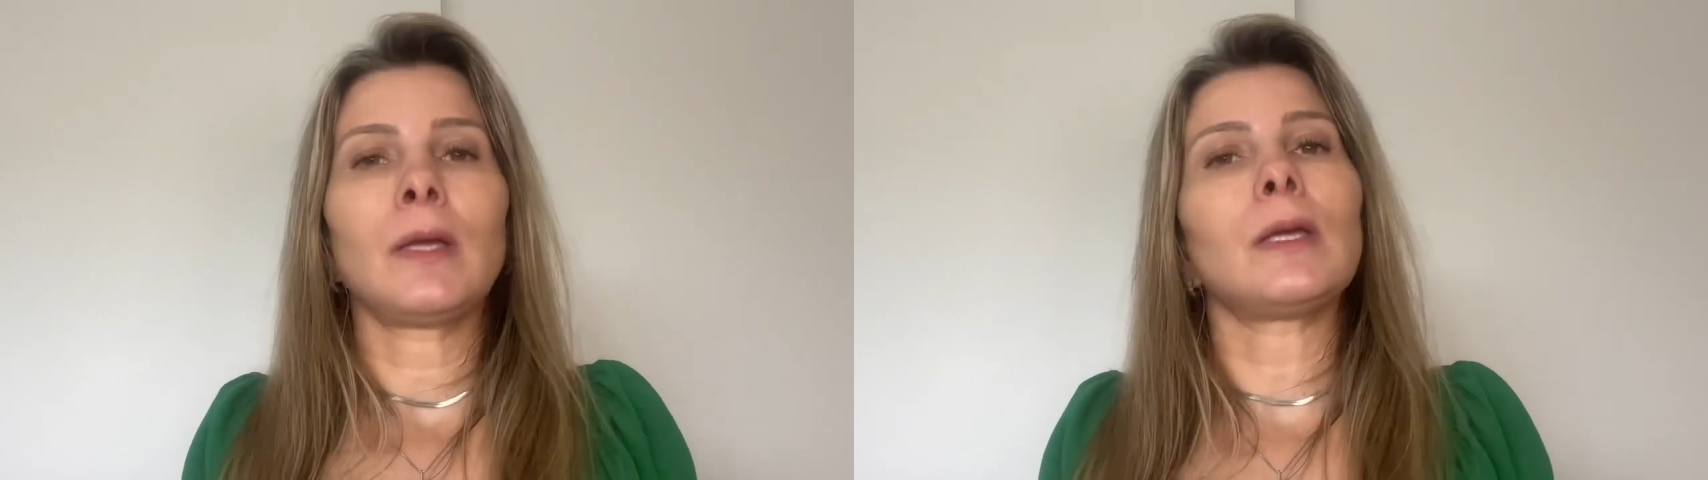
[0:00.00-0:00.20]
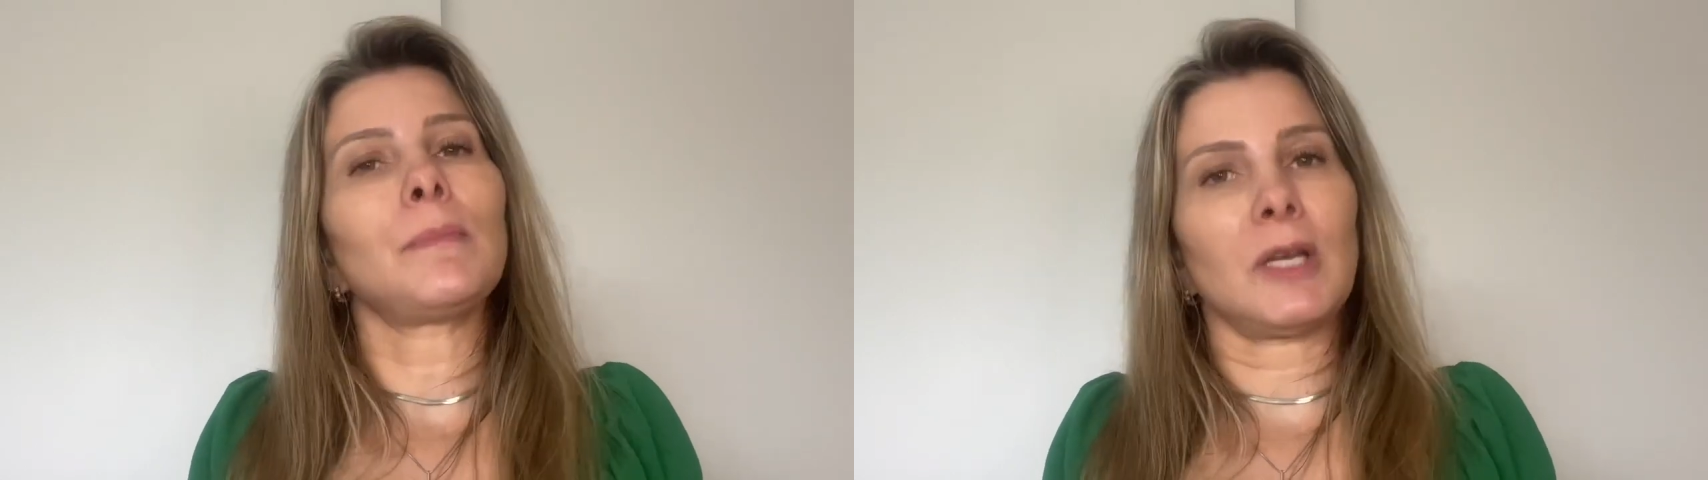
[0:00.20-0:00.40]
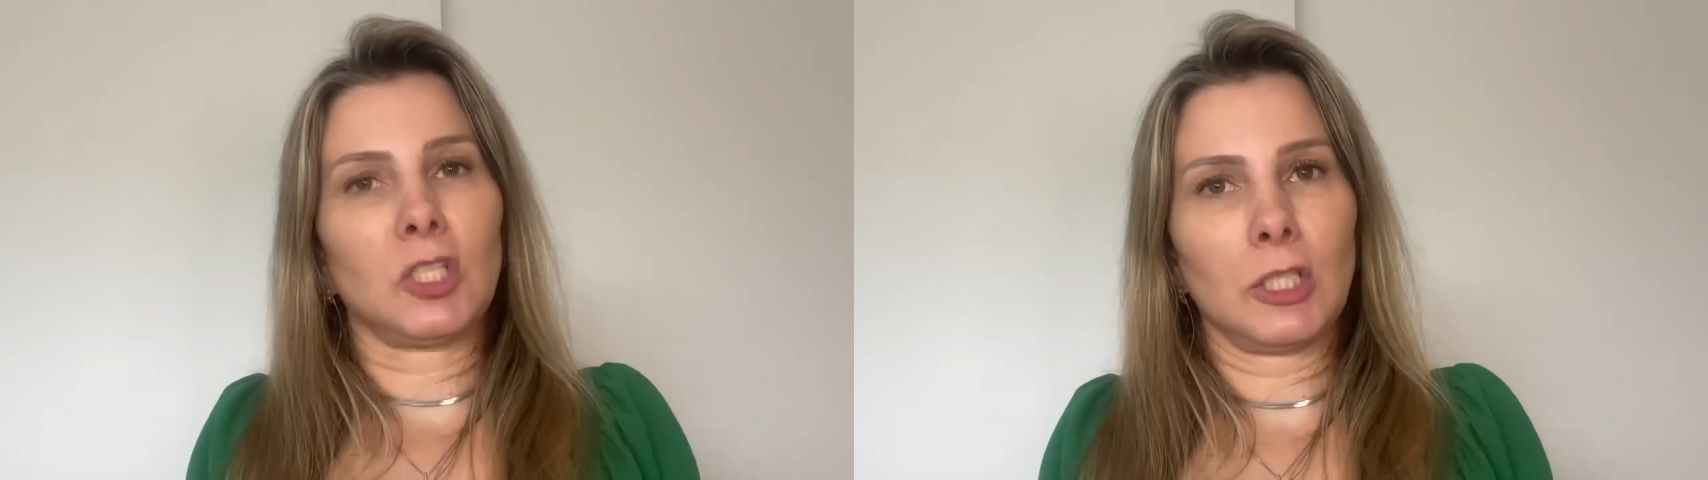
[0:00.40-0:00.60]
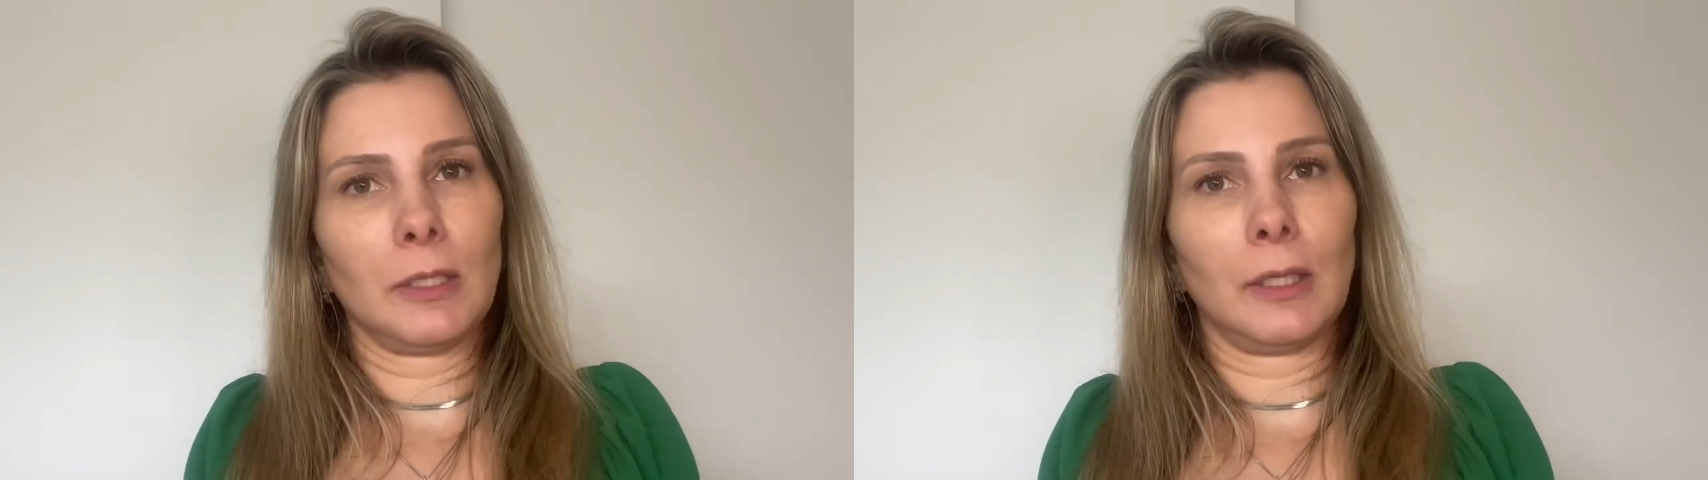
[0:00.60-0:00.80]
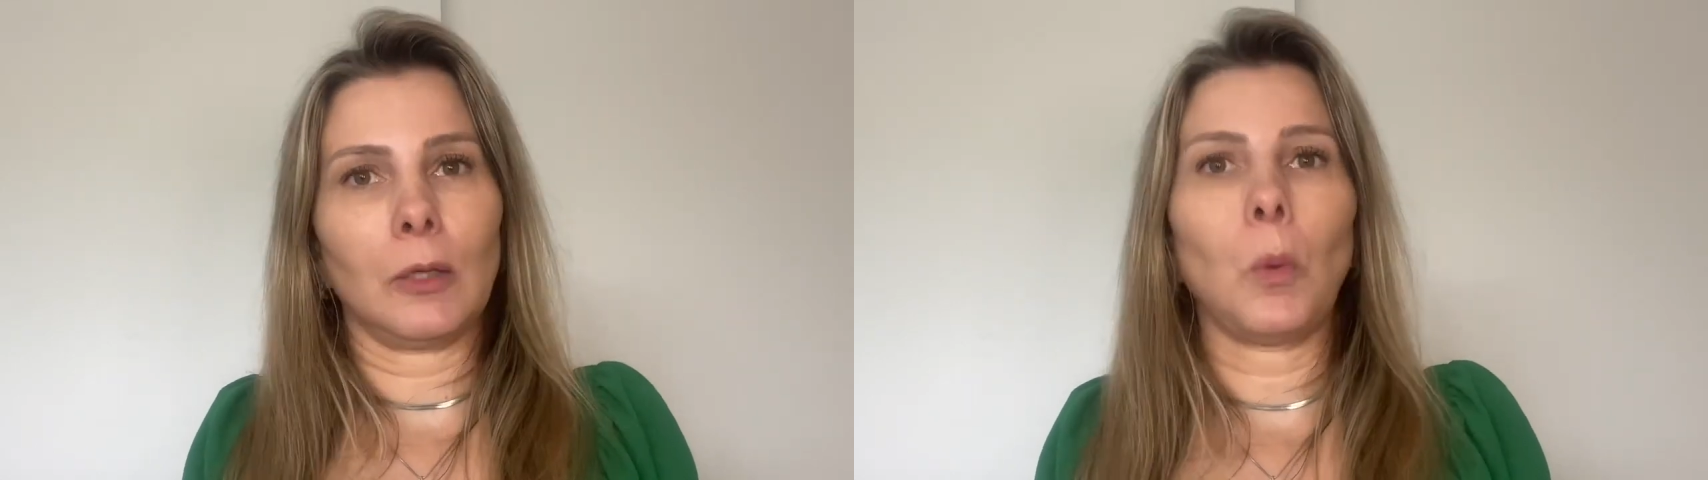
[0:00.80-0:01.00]

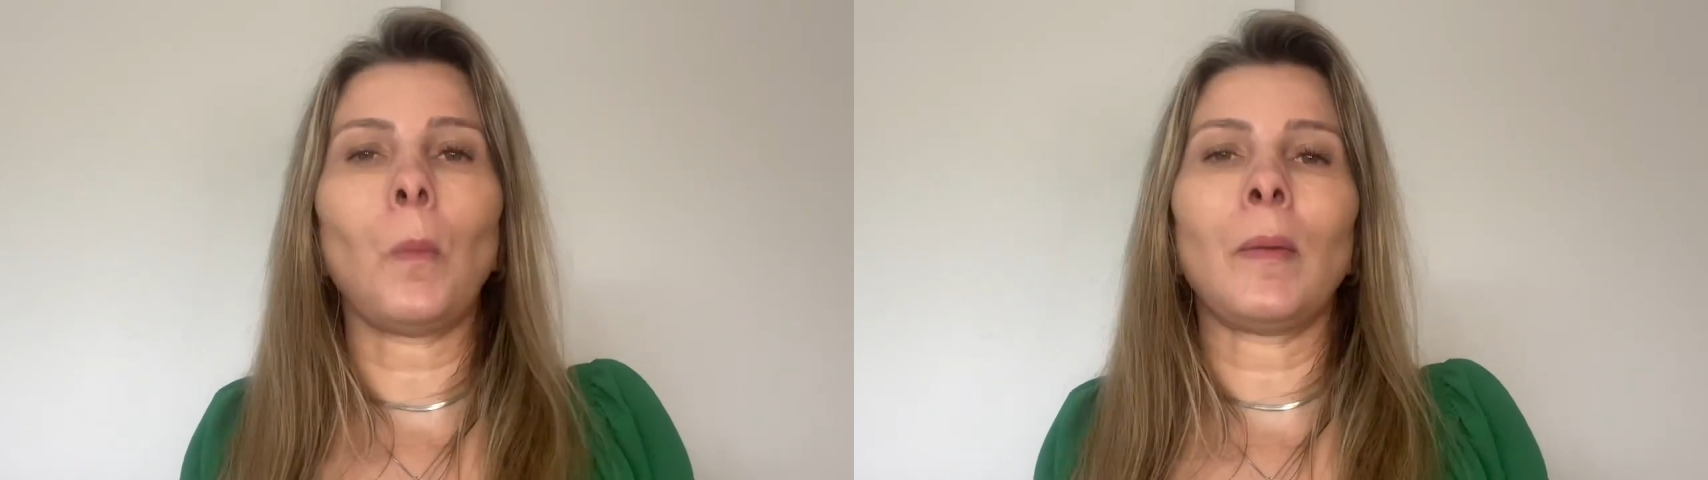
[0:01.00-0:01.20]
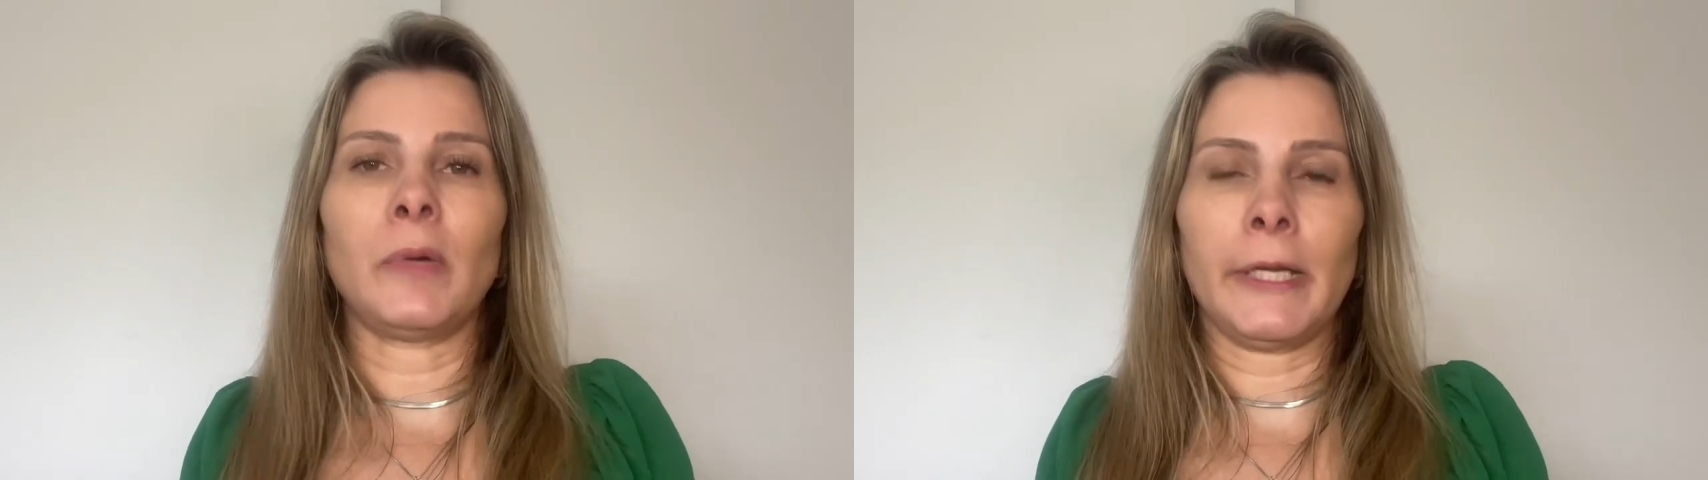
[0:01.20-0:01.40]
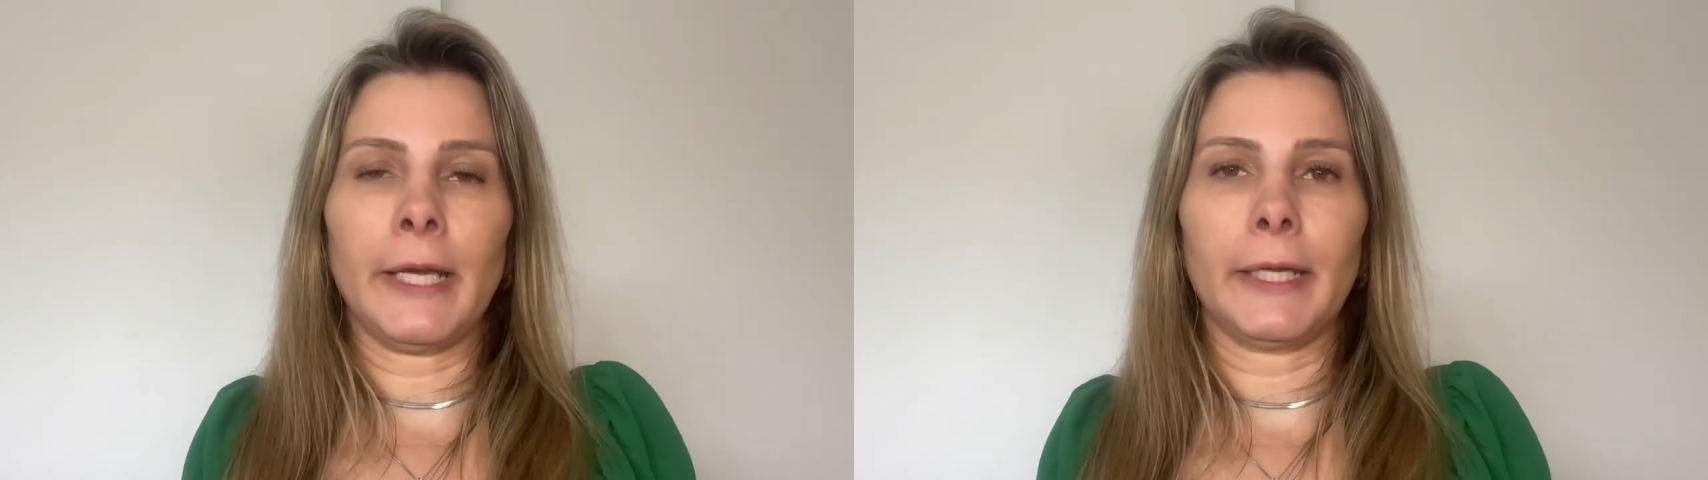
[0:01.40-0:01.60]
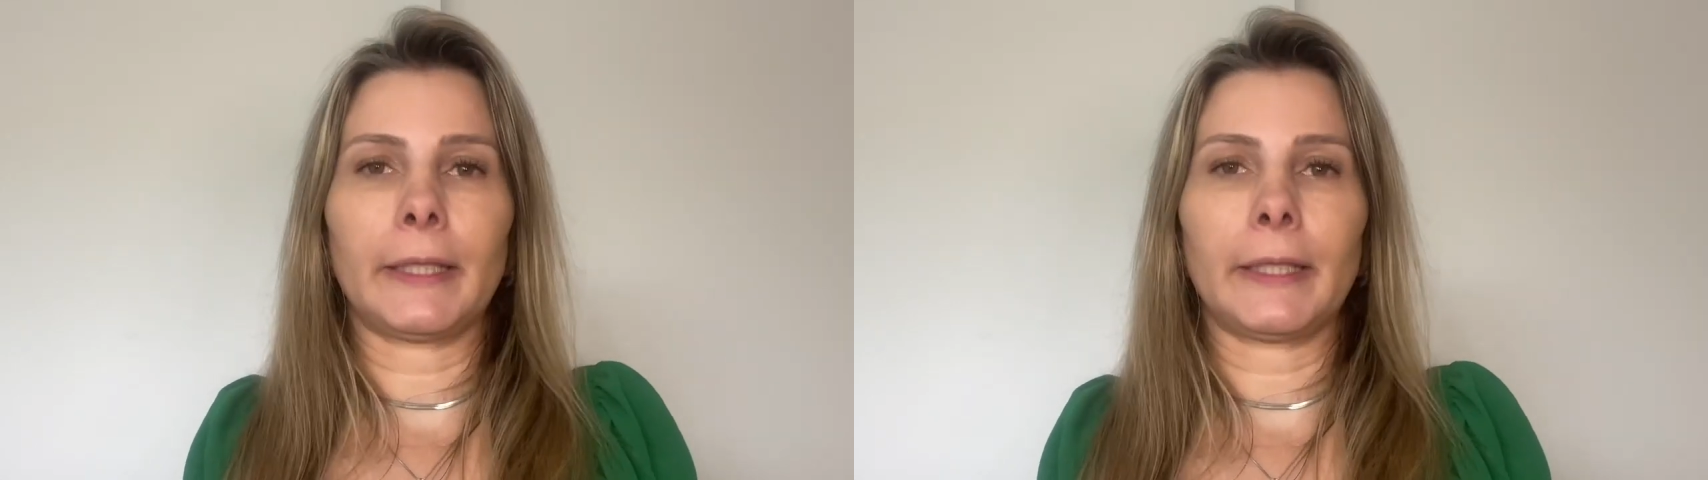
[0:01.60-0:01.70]
Imaginem uma mulher